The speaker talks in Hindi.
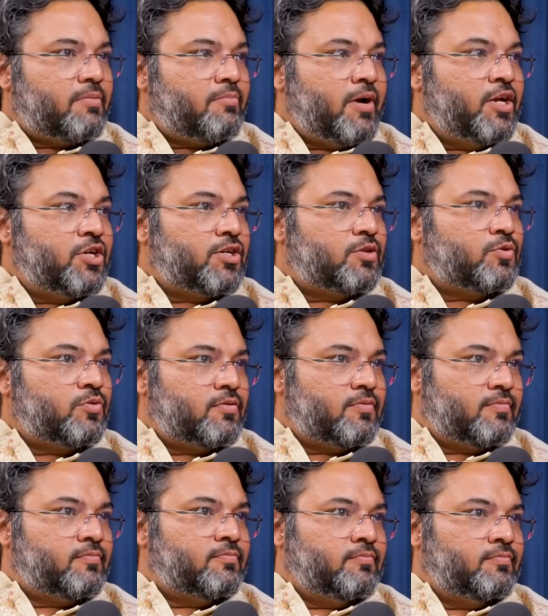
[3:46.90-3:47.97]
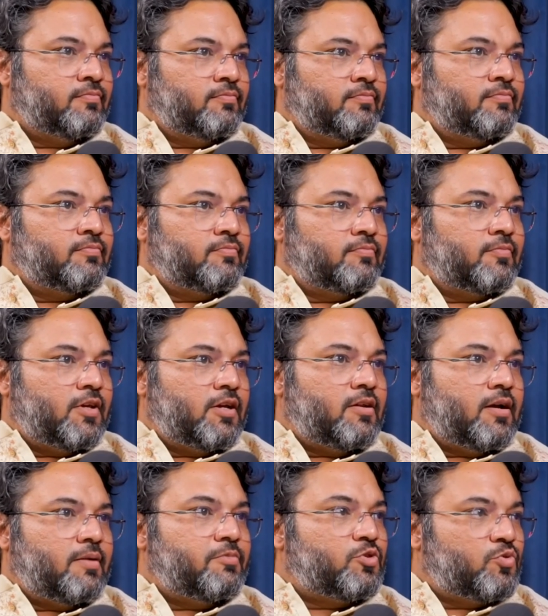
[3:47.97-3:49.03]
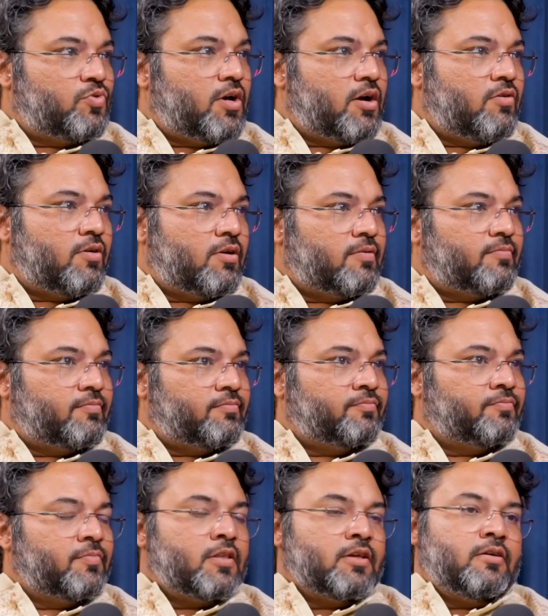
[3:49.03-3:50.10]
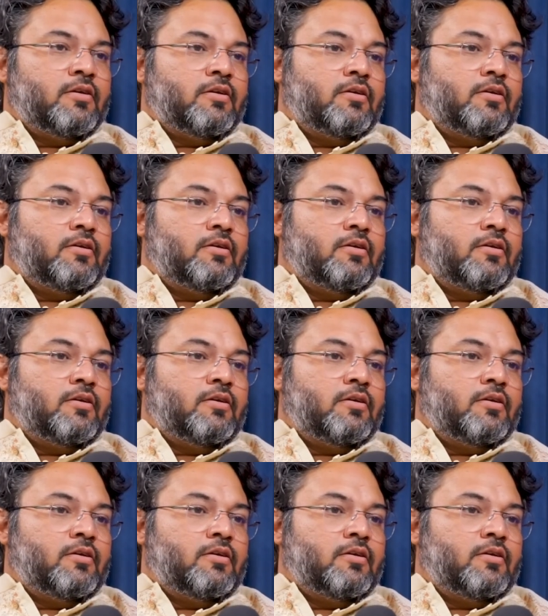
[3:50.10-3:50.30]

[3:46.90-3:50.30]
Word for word: नाम था महिषासुर है ना आपने सुना होगा हम्म।